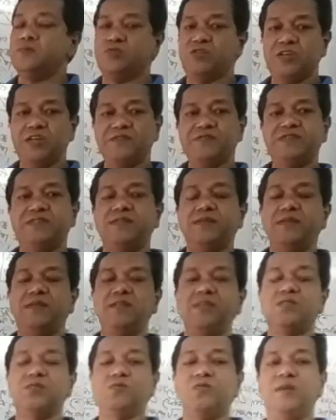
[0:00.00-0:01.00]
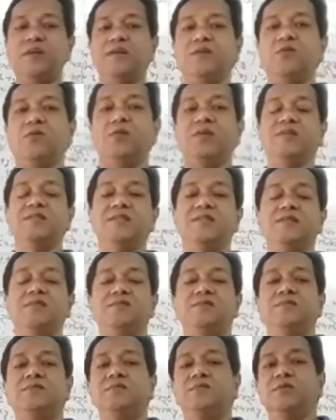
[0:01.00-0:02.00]
জেএফসেল স্কুল অ্যান্ড কলেজের
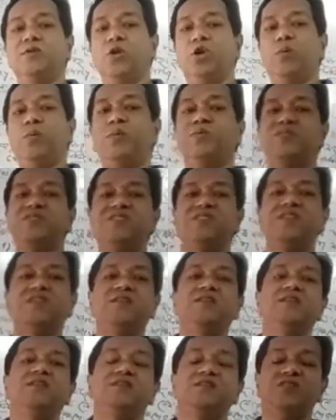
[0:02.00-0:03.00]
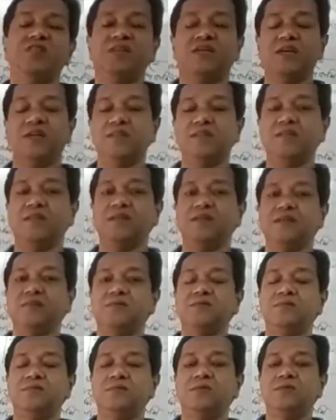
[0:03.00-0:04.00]
নবম শ্রেণীর শিক্ষার্থীদের
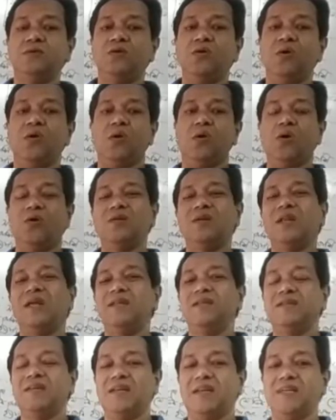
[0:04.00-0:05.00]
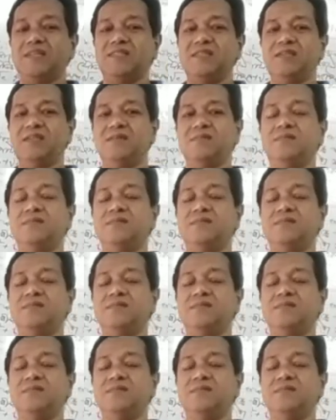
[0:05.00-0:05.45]
অনলাইন ক্লাসে